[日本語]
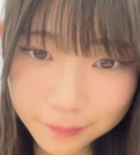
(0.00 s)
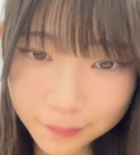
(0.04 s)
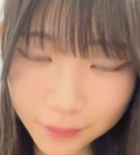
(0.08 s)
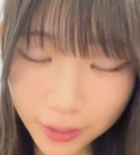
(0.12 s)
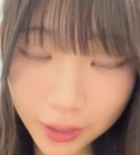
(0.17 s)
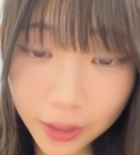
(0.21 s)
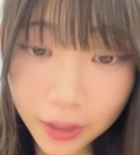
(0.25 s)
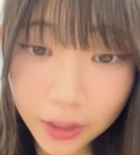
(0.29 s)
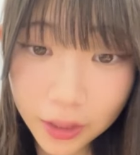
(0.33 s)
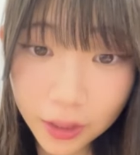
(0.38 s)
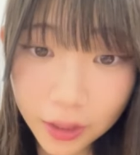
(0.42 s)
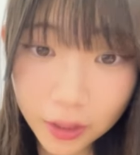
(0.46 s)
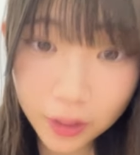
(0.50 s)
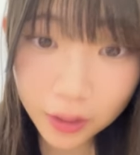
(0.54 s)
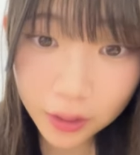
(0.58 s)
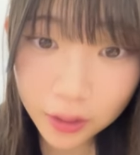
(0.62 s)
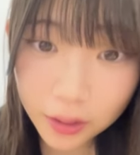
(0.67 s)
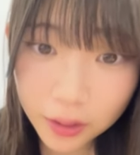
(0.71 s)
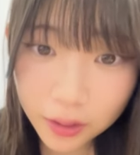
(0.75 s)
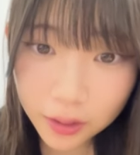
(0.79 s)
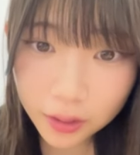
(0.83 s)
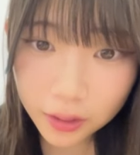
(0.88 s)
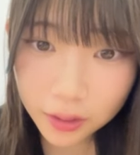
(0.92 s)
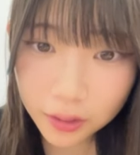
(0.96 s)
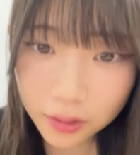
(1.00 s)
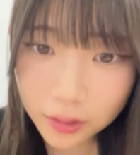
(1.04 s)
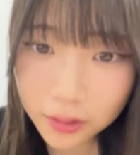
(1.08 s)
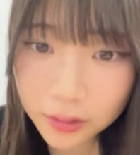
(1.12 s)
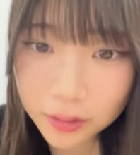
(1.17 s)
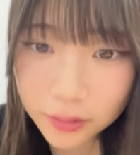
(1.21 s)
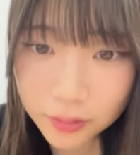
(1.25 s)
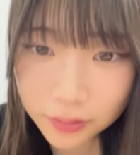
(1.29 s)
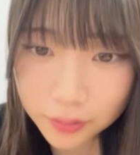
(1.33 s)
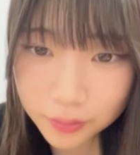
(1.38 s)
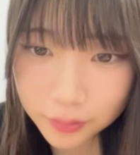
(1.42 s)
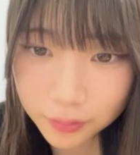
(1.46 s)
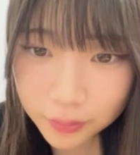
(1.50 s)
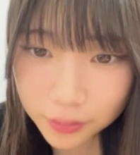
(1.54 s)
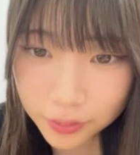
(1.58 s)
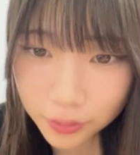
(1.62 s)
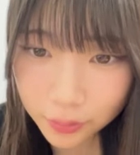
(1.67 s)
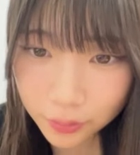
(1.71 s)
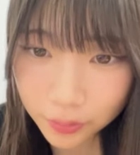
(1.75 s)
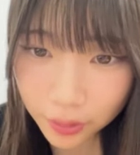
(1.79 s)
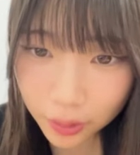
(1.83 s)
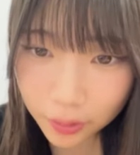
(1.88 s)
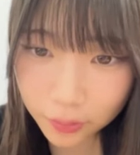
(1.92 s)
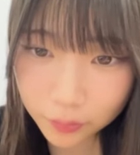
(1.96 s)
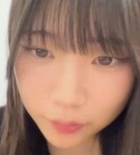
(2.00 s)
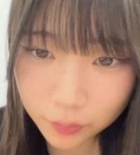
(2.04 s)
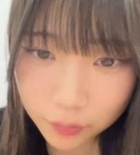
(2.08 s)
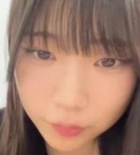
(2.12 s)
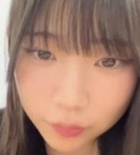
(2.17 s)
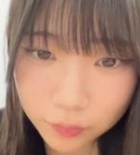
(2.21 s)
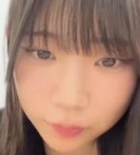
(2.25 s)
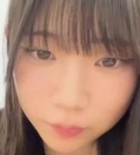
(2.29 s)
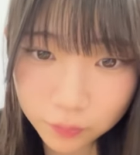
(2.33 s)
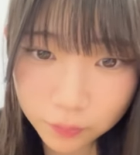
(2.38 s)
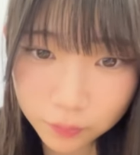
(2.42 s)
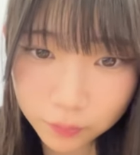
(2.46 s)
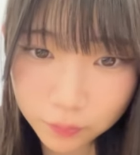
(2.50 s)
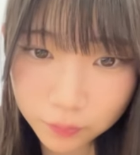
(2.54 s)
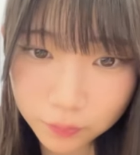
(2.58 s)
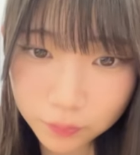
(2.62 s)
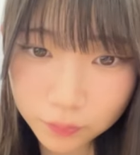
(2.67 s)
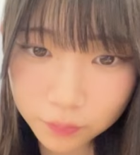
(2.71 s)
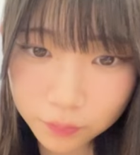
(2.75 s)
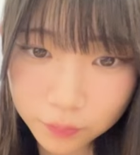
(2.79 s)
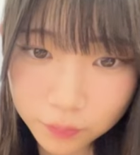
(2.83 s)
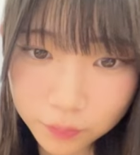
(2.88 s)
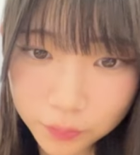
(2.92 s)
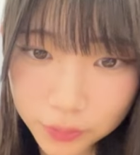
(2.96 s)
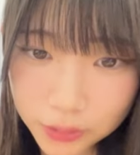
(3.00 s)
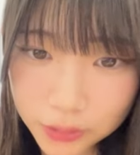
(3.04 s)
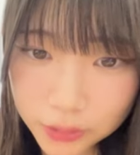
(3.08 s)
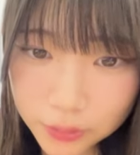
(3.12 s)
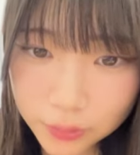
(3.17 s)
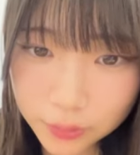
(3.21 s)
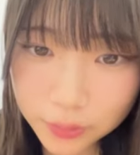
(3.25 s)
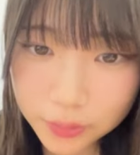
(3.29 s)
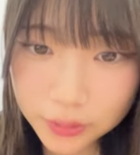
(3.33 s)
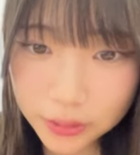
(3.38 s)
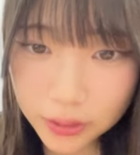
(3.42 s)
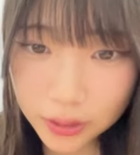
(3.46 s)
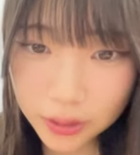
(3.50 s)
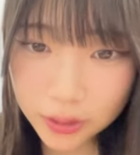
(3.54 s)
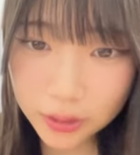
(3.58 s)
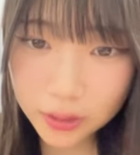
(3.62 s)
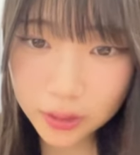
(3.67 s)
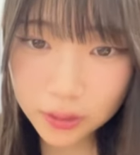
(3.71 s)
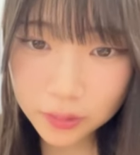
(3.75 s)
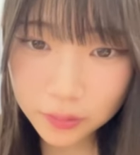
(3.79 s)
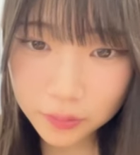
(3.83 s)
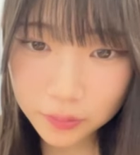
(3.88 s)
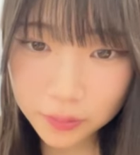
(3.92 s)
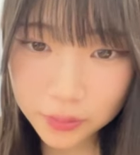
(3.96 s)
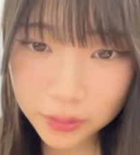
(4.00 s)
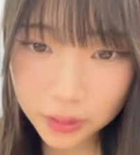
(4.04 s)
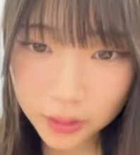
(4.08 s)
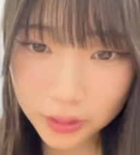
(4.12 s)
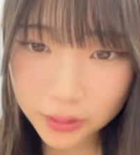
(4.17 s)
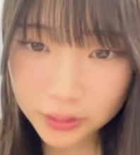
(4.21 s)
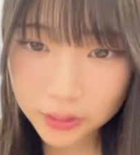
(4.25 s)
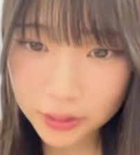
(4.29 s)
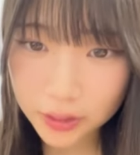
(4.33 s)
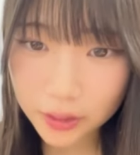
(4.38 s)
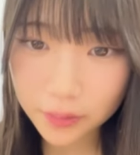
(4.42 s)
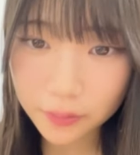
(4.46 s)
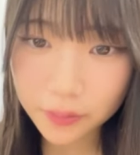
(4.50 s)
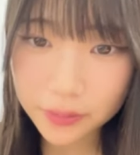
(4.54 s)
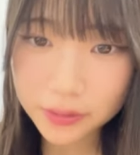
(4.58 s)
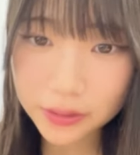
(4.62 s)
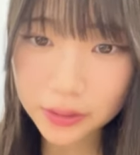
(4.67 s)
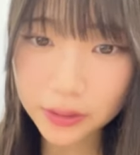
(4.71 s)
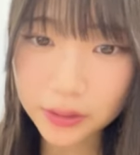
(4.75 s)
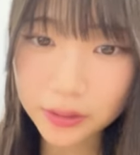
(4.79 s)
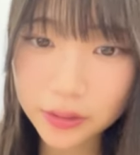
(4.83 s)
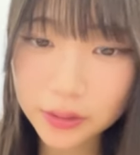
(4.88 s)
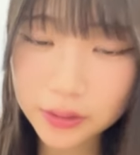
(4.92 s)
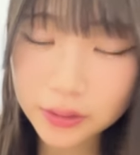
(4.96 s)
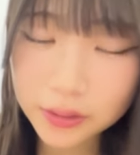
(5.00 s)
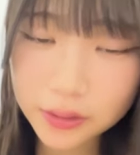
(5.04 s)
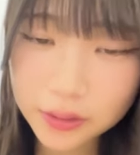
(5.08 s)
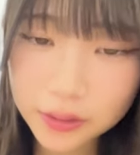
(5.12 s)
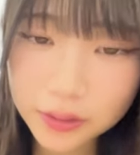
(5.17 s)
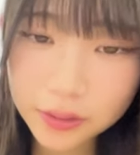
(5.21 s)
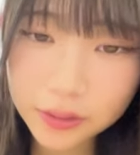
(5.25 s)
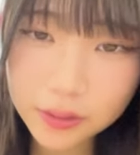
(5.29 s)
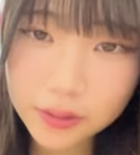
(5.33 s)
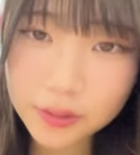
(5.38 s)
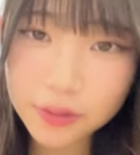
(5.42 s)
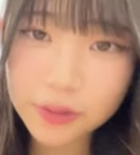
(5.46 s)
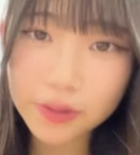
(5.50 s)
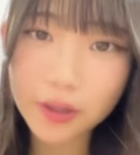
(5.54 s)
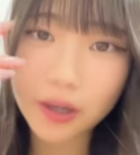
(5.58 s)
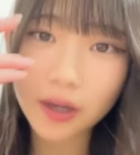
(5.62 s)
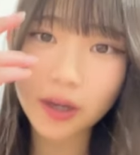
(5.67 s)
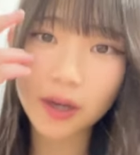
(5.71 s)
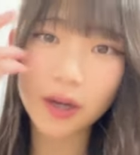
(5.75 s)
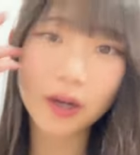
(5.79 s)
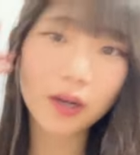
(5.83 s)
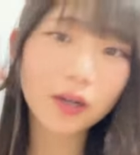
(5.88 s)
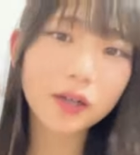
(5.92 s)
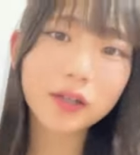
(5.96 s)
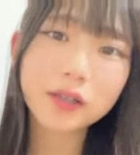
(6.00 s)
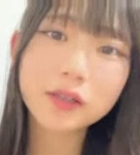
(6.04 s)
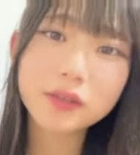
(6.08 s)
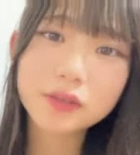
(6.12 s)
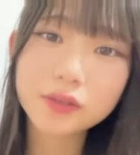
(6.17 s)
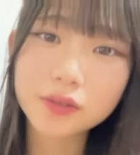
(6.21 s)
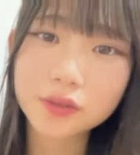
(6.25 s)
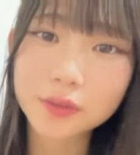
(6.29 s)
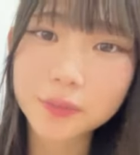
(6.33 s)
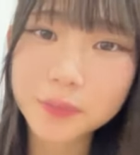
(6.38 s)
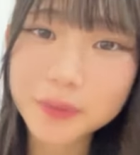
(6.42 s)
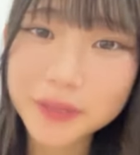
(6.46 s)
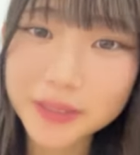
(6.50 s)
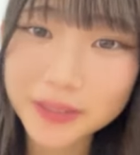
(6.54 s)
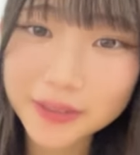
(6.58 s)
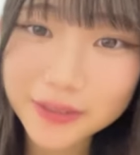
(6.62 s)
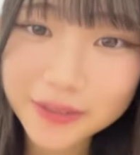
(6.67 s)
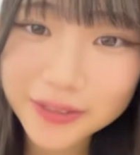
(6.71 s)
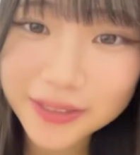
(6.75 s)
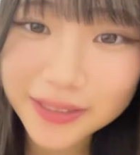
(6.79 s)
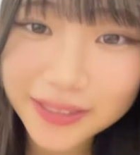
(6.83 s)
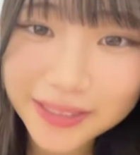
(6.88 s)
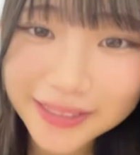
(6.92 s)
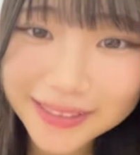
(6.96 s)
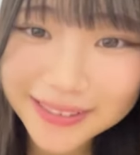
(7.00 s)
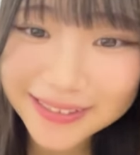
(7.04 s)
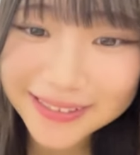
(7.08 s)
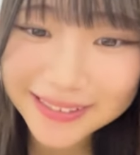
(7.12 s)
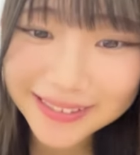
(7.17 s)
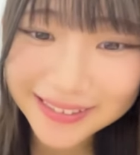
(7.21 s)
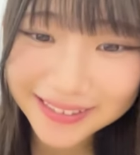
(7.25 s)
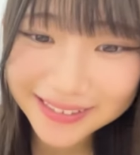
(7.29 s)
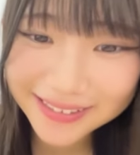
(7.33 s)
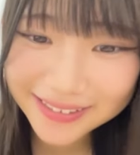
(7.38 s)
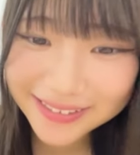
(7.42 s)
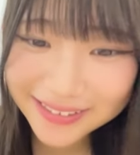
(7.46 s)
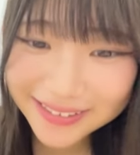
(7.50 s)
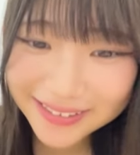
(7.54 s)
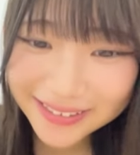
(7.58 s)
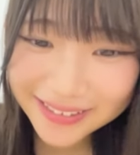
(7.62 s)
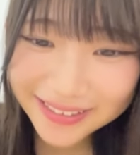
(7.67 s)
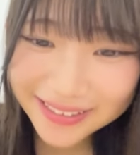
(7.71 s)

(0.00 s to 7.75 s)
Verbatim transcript: えそうなの伊藤さん加藤さん長谷川さん岩がくるみちゃん好きらしいです